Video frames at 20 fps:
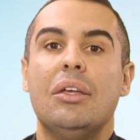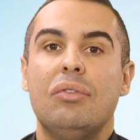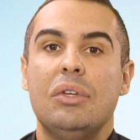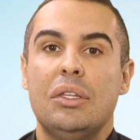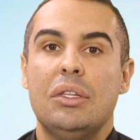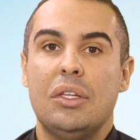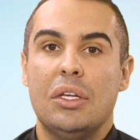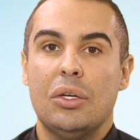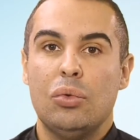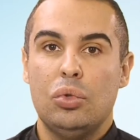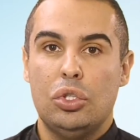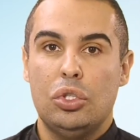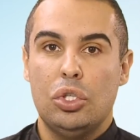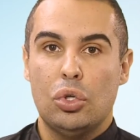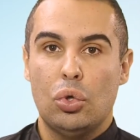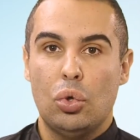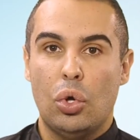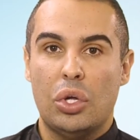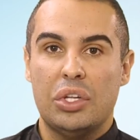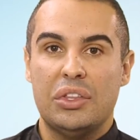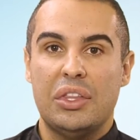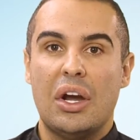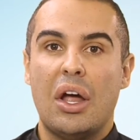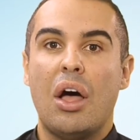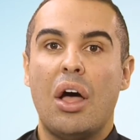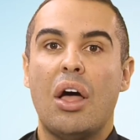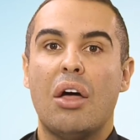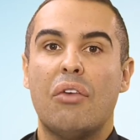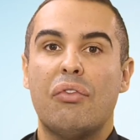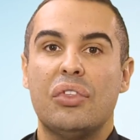ايفيتيو ديروا
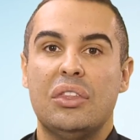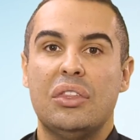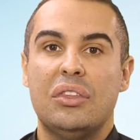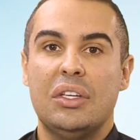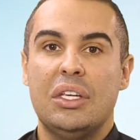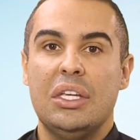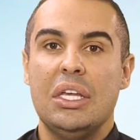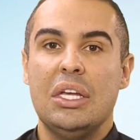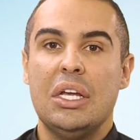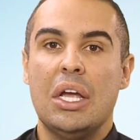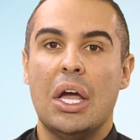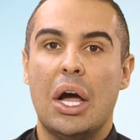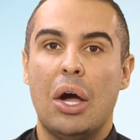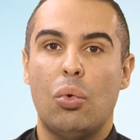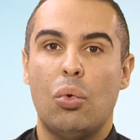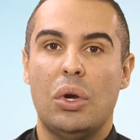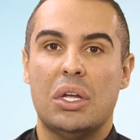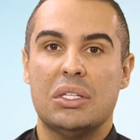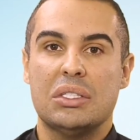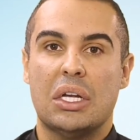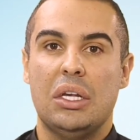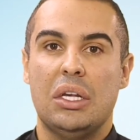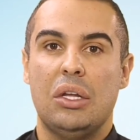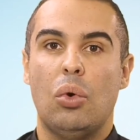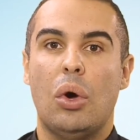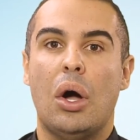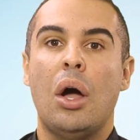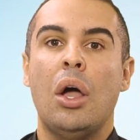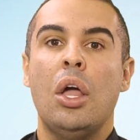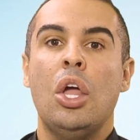الخضره في الدقيق او لا
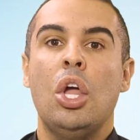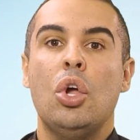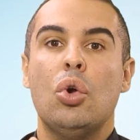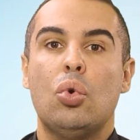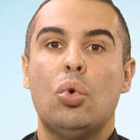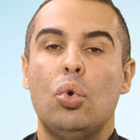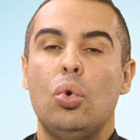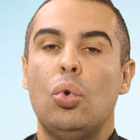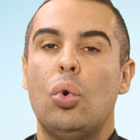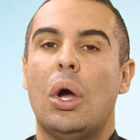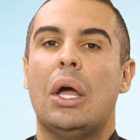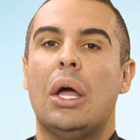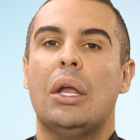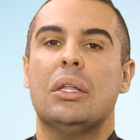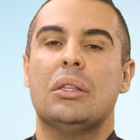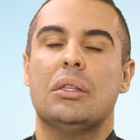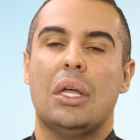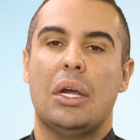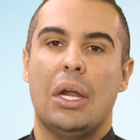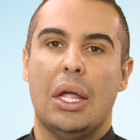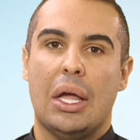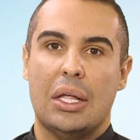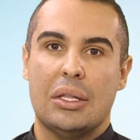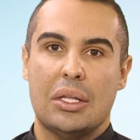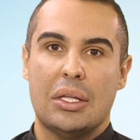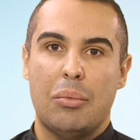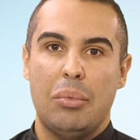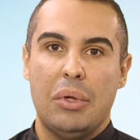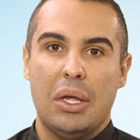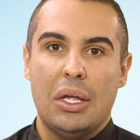تقليوها كلوها على الطريقه
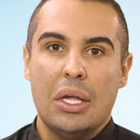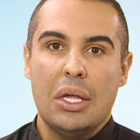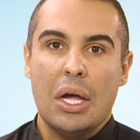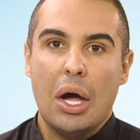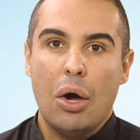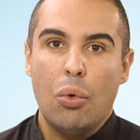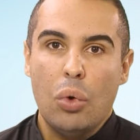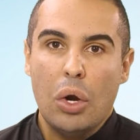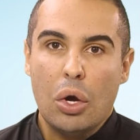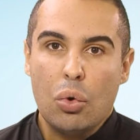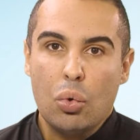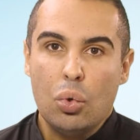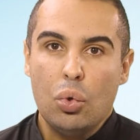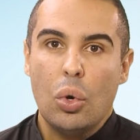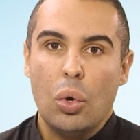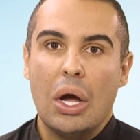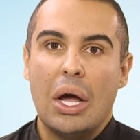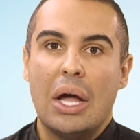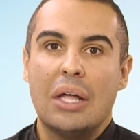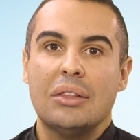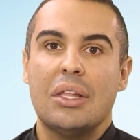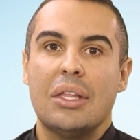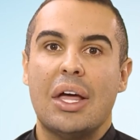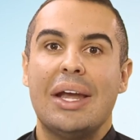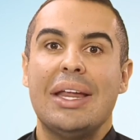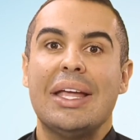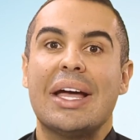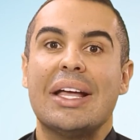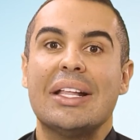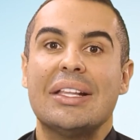الطبيعيه او لا كلوها عن
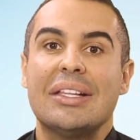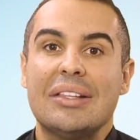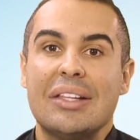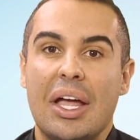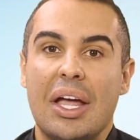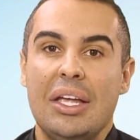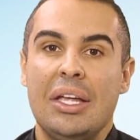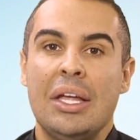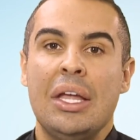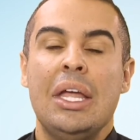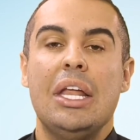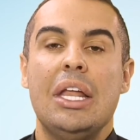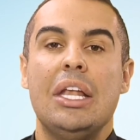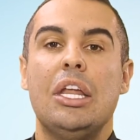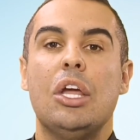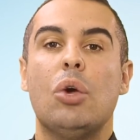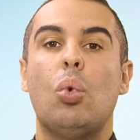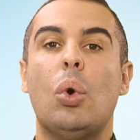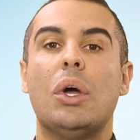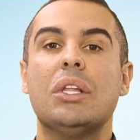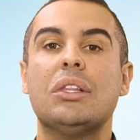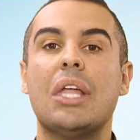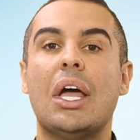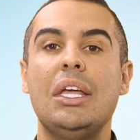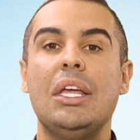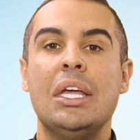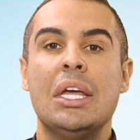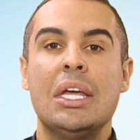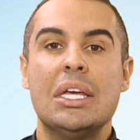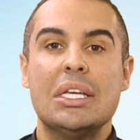طريق الطهي اللي هو طهي